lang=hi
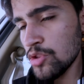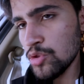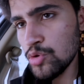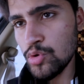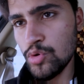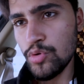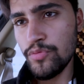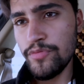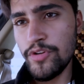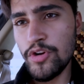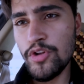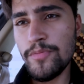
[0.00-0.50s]

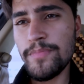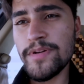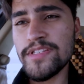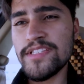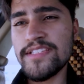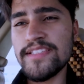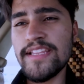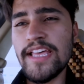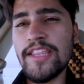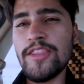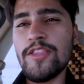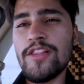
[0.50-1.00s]
तो वीडियो
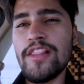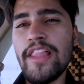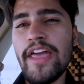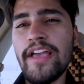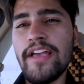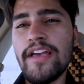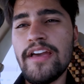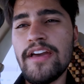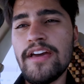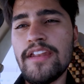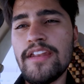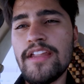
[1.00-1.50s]
पसंद आए तो
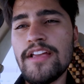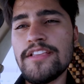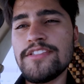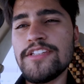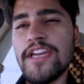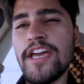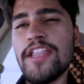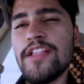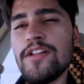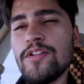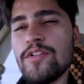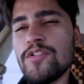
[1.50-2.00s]
लाइक करना
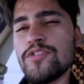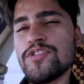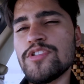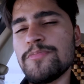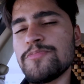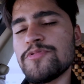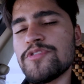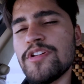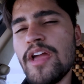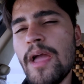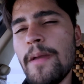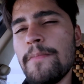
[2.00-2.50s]
चैनल को
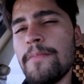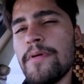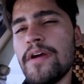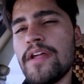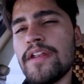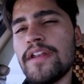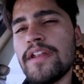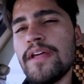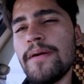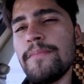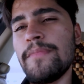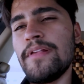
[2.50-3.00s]
सब्सक्राइब
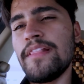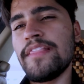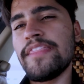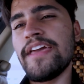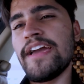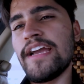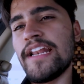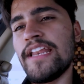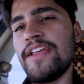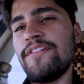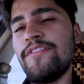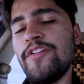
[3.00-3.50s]
करना
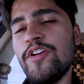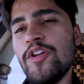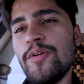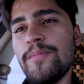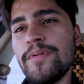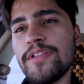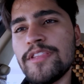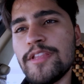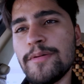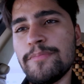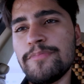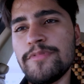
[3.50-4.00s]
मिलते हैं अगले वीडियो
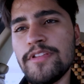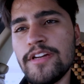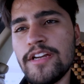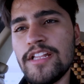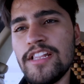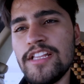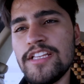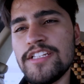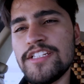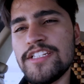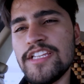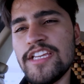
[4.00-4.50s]
में तब
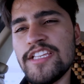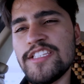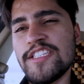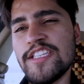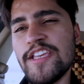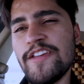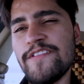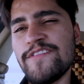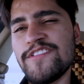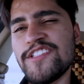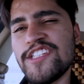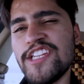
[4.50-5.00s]
तक स्टे
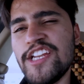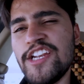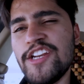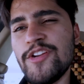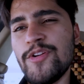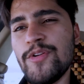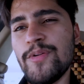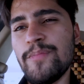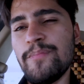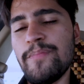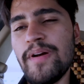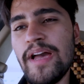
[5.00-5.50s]
सेफ स्टे
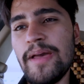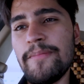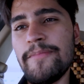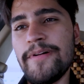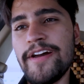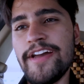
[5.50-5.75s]
ट्यून बाय